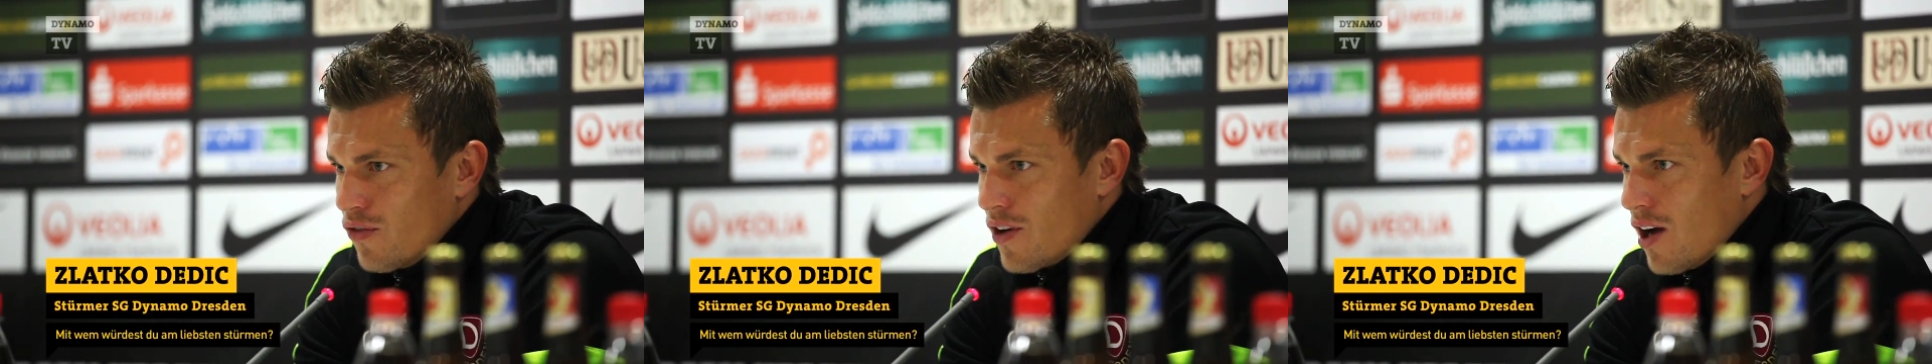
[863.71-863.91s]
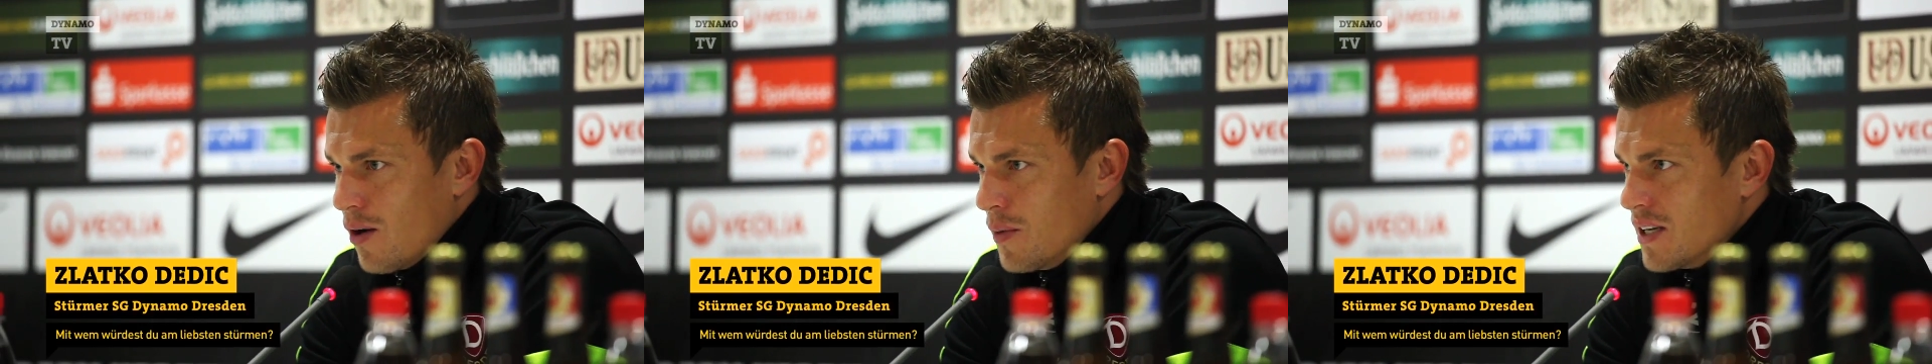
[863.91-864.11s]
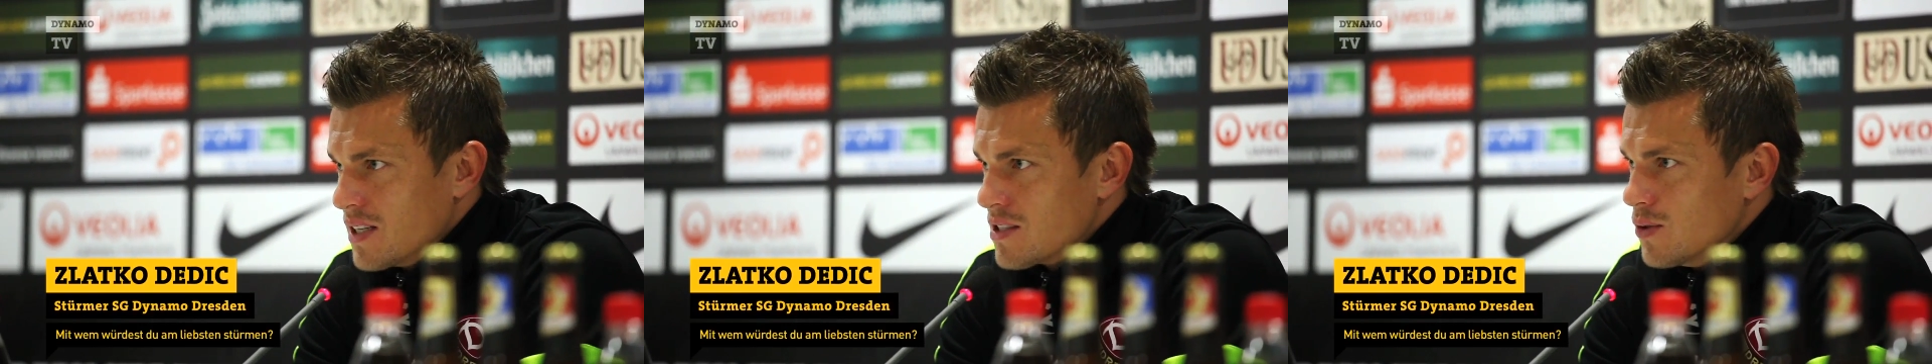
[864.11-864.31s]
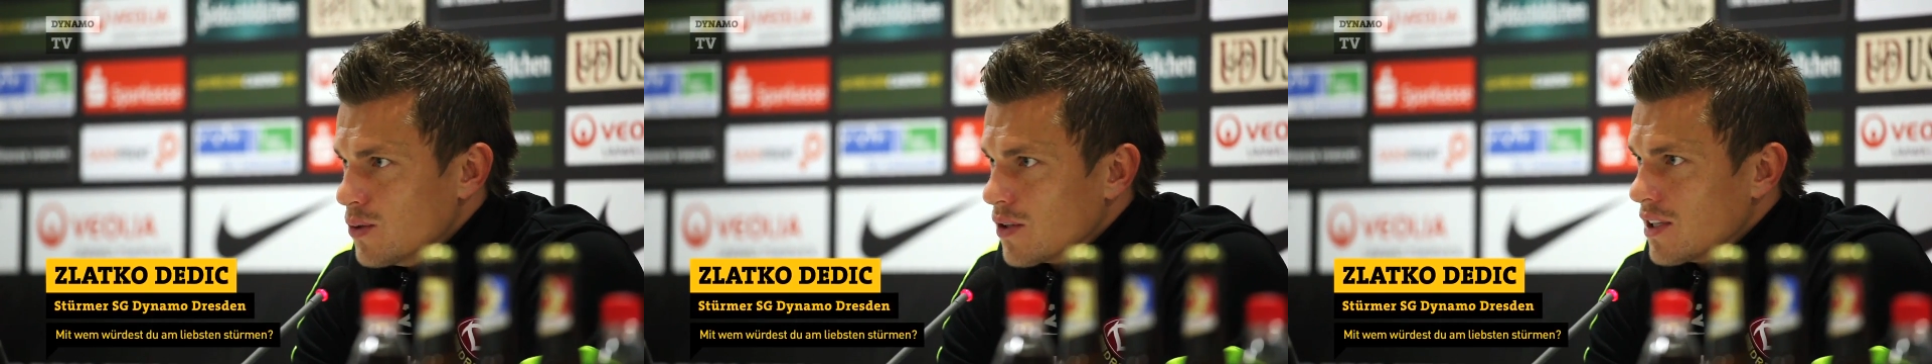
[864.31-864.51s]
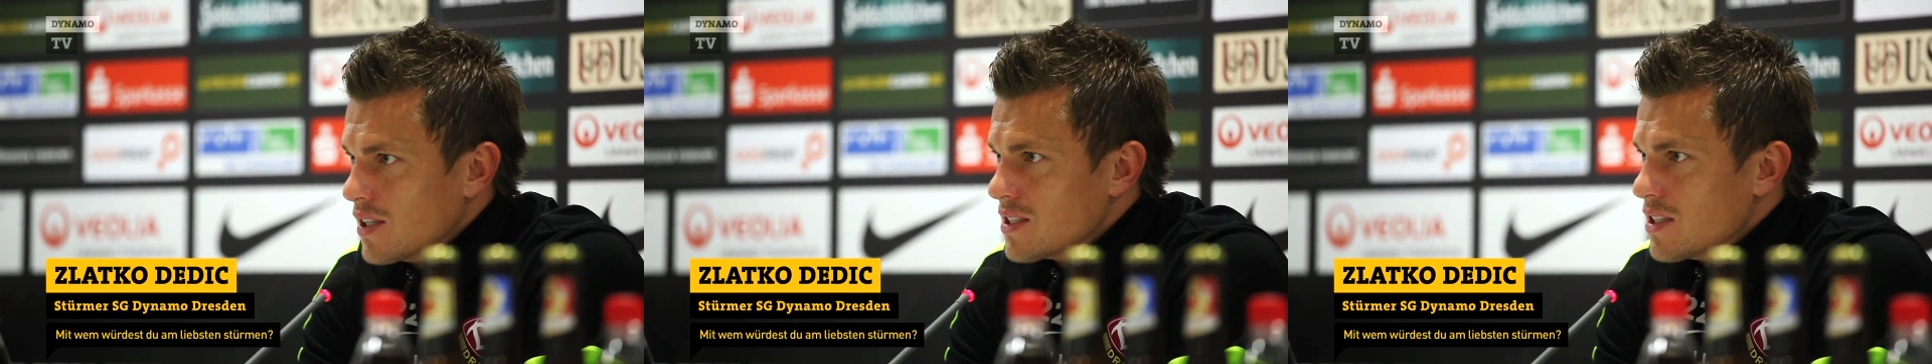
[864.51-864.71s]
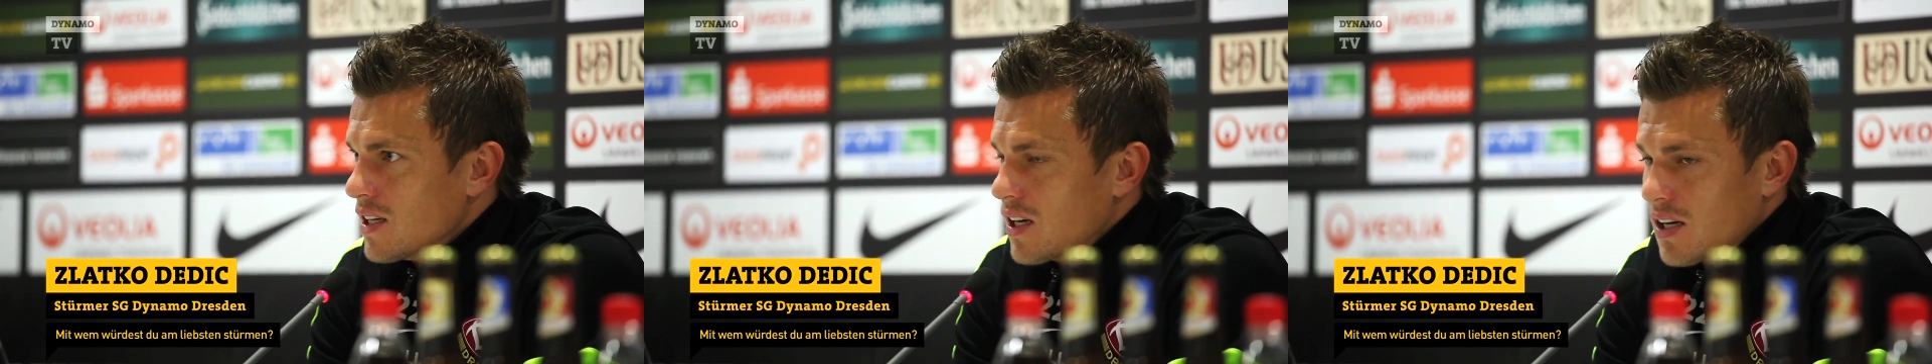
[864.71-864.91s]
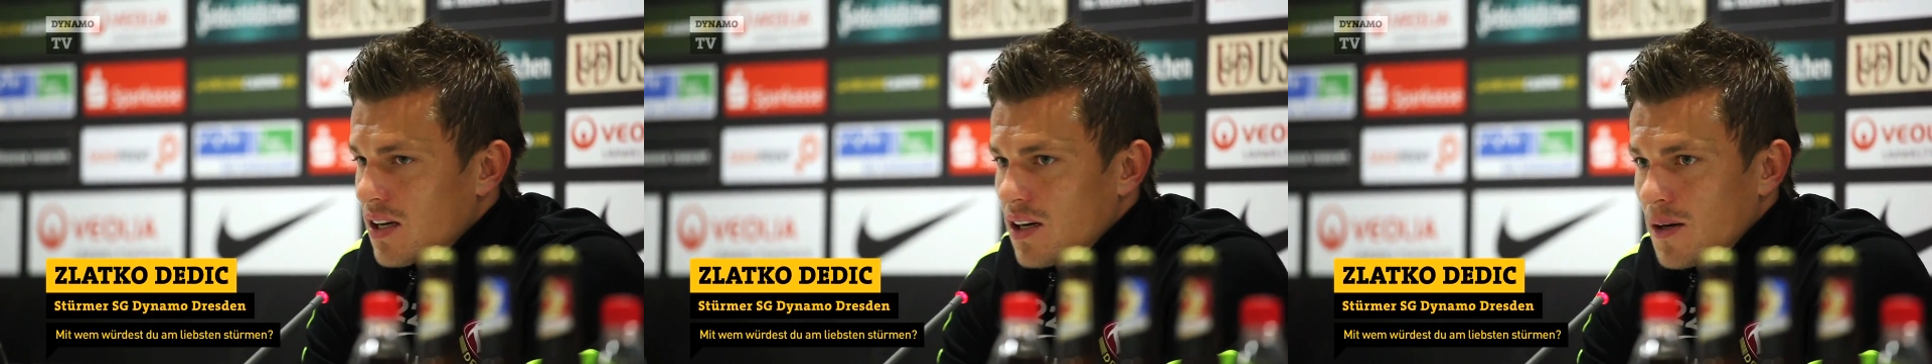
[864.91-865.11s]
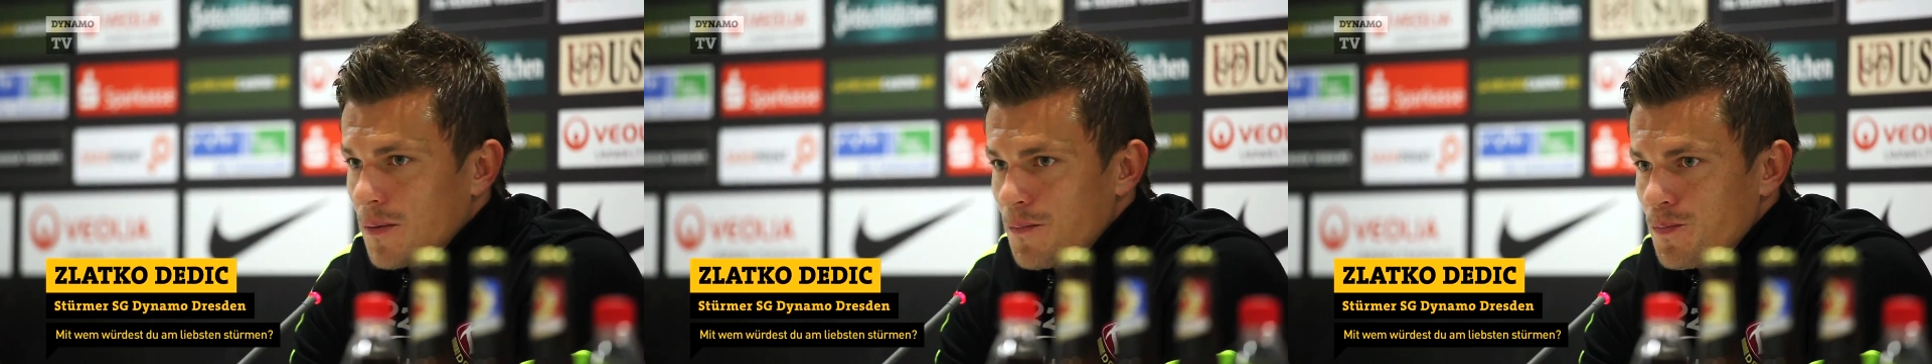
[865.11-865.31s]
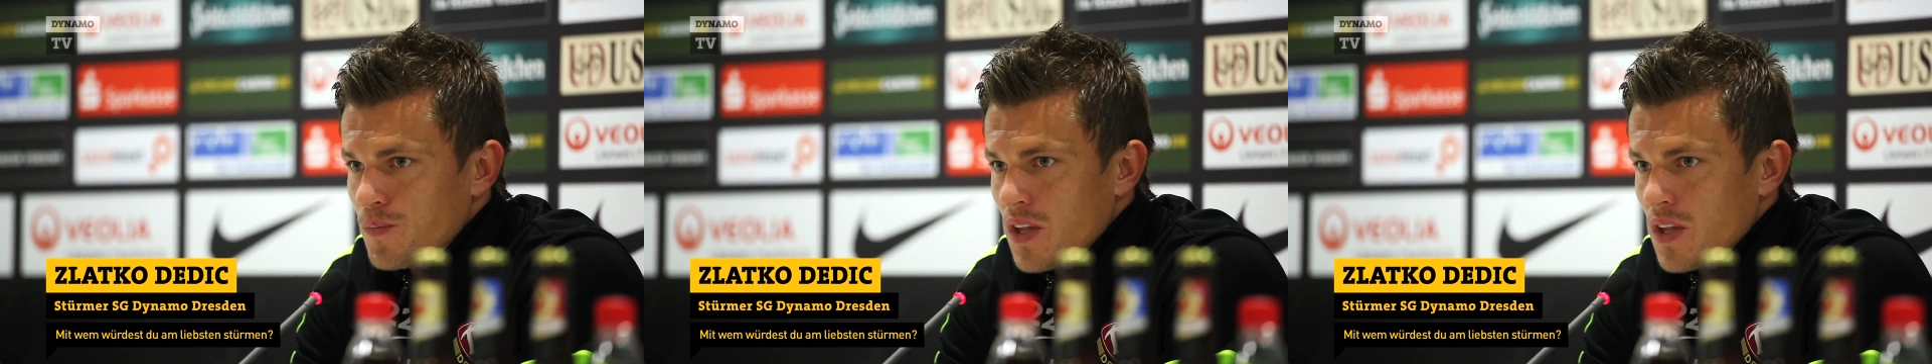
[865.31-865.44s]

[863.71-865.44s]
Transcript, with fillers: Aufgabe ist nur, dass ich, äh,